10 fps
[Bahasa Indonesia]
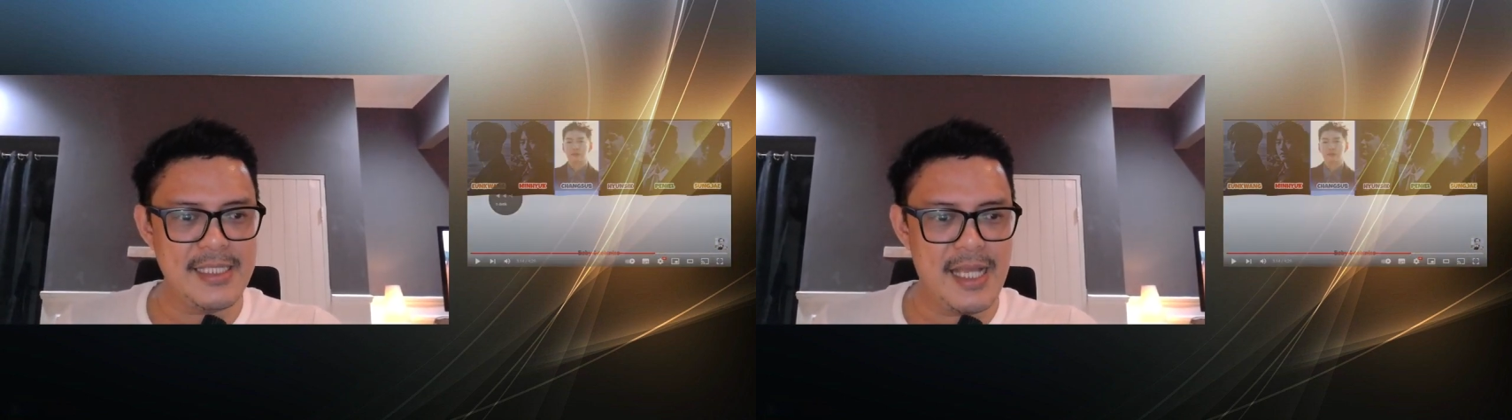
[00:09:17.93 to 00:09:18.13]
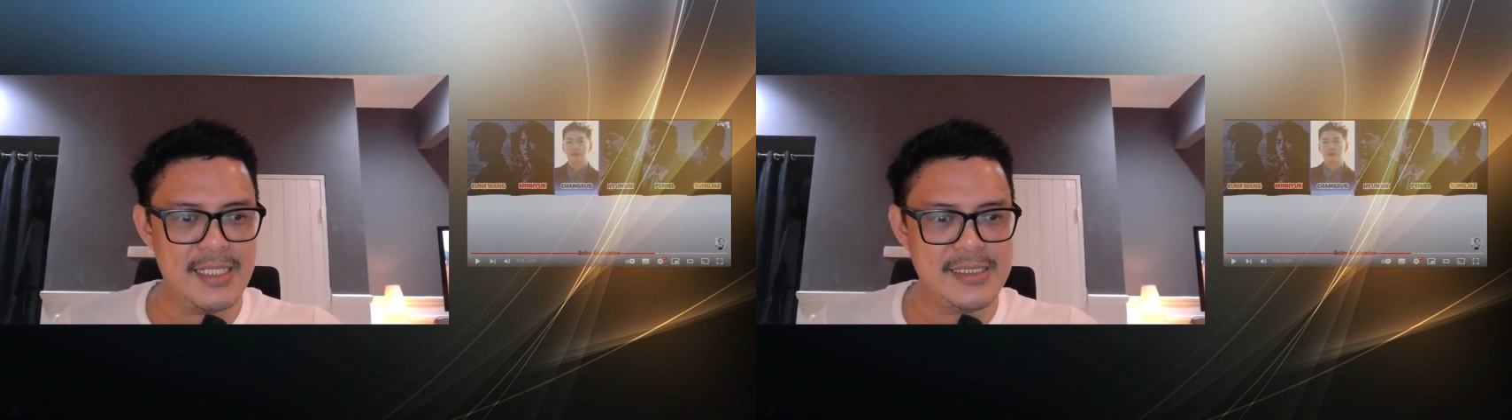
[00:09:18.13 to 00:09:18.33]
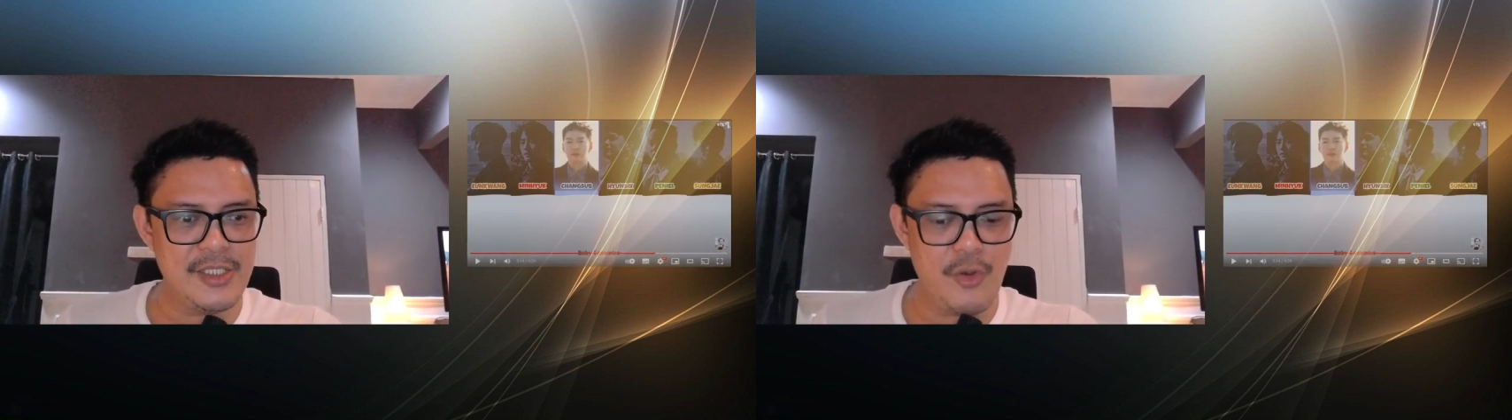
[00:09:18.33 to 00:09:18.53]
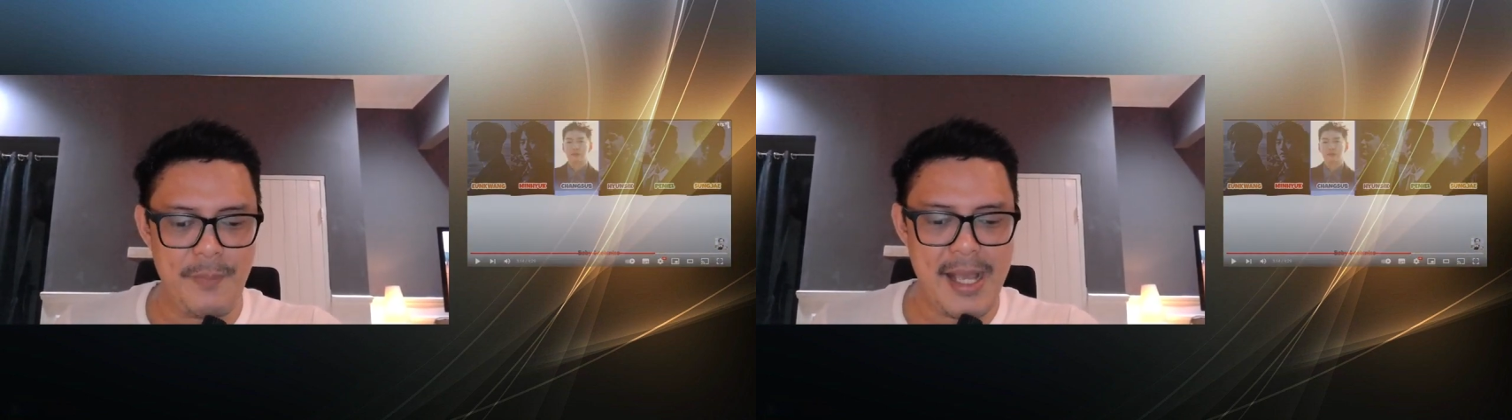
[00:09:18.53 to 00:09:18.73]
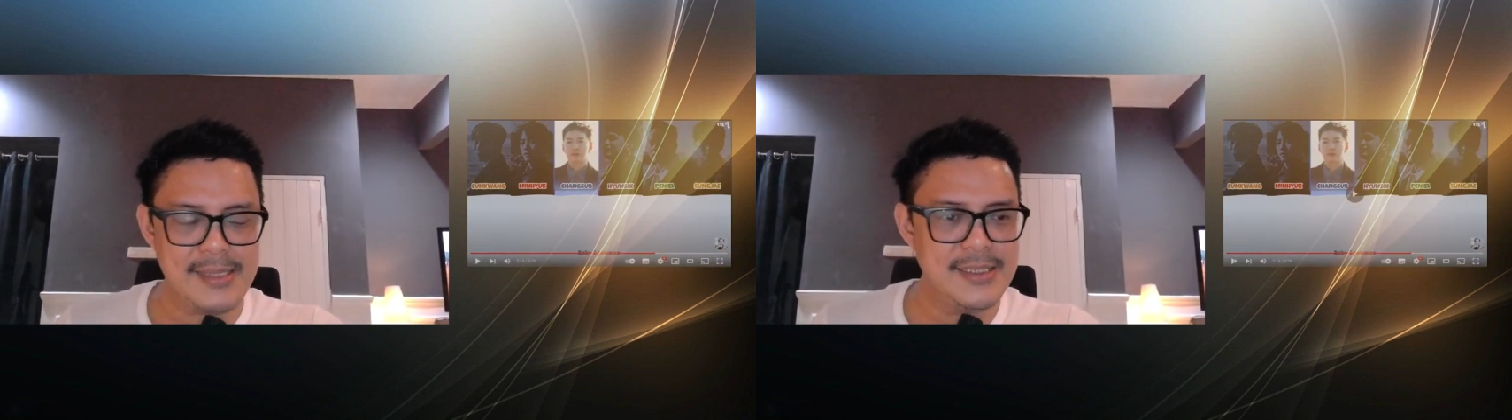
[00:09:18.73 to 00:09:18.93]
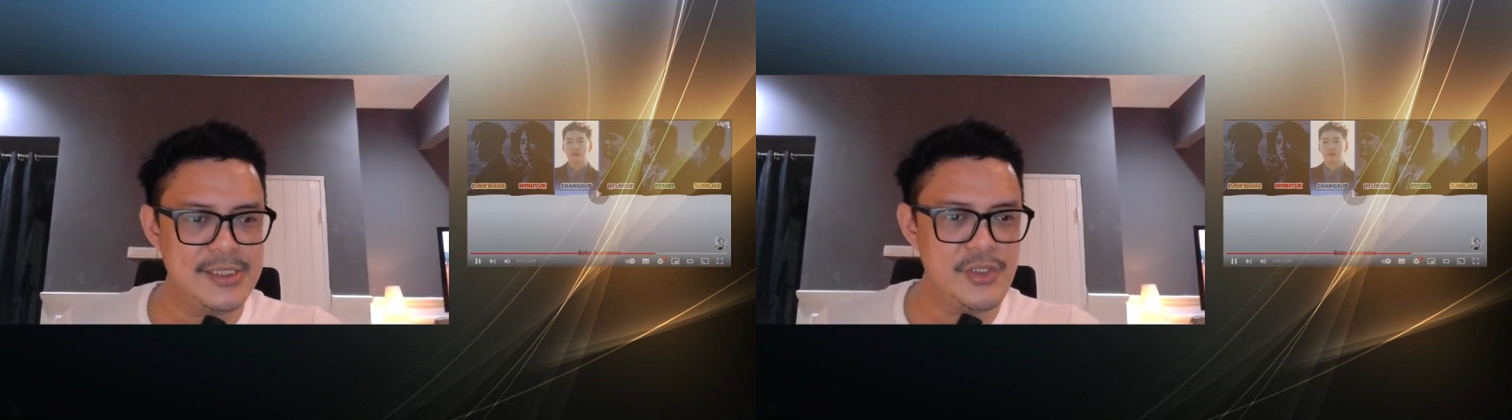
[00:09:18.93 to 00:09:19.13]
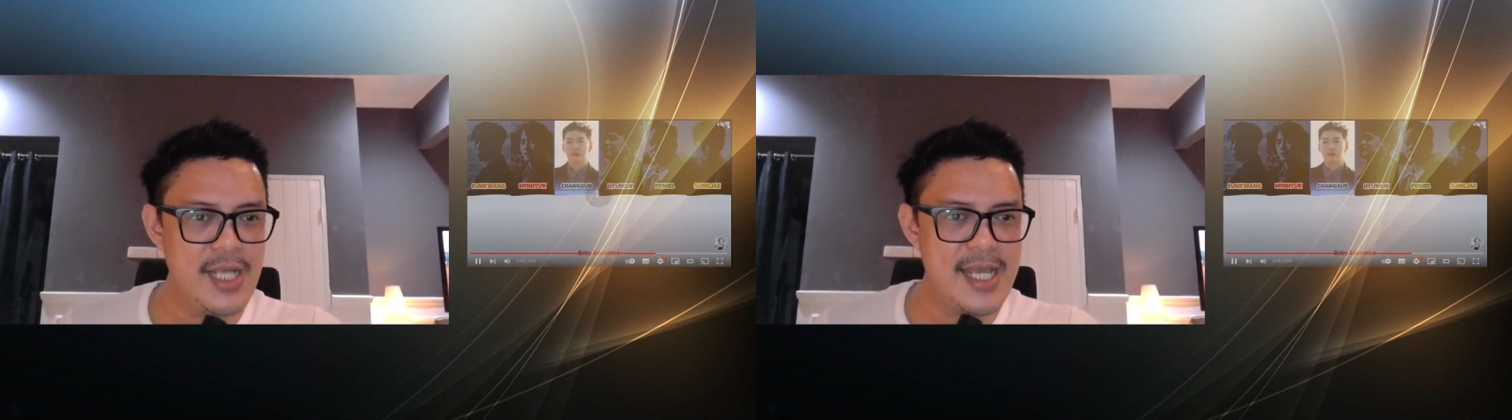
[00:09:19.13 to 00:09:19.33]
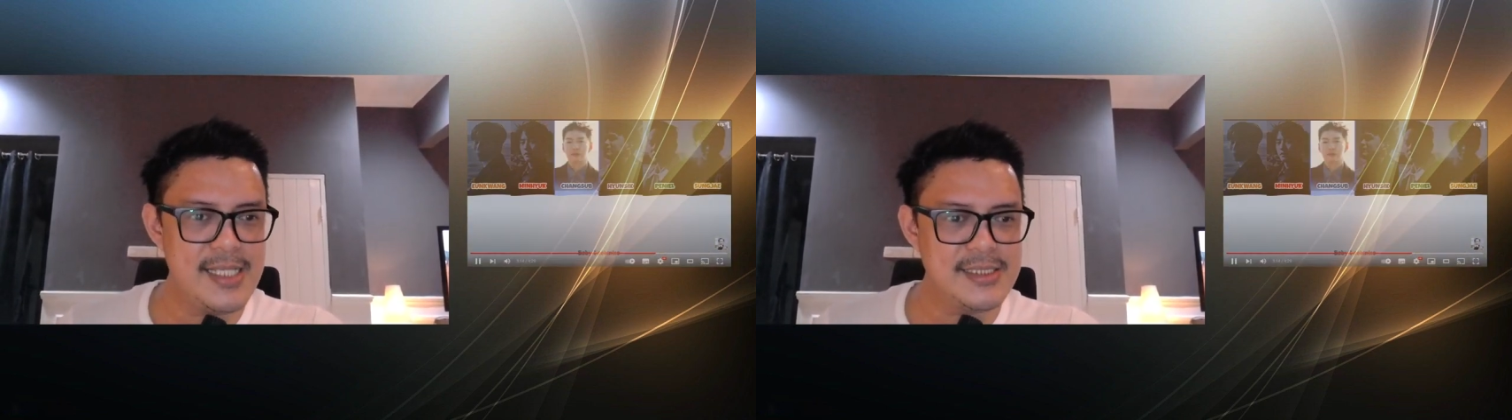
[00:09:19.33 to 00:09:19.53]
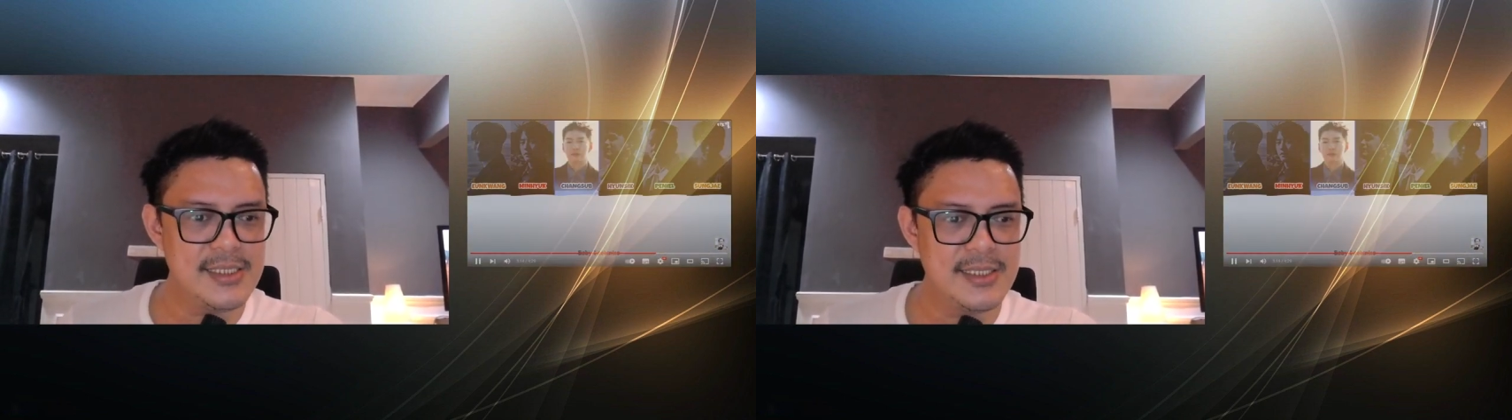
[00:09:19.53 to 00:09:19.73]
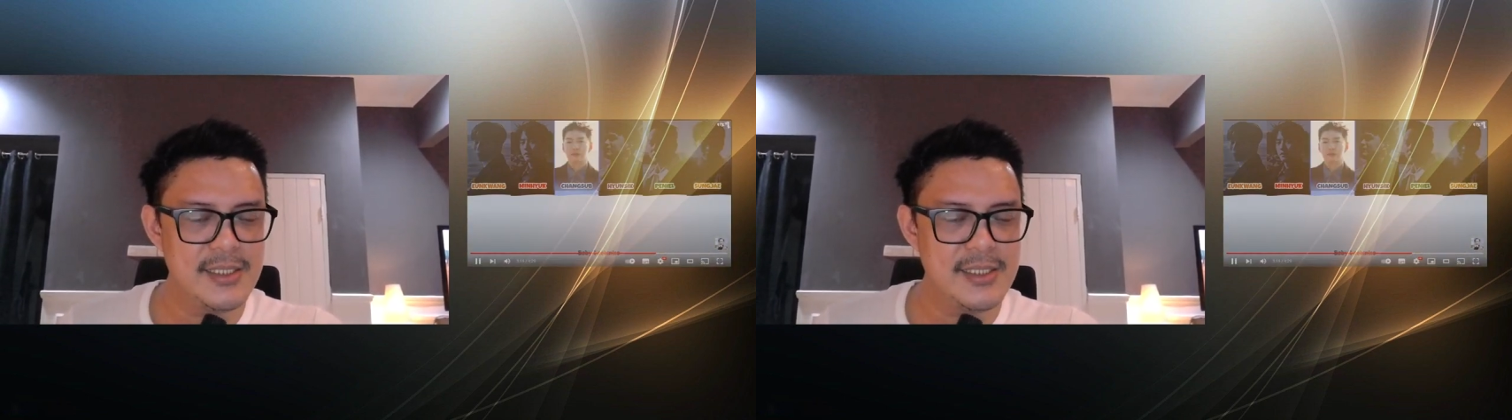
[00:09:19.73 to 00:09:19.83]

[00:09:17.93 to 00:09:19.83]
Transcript: Ada sinkopasi di situ guys.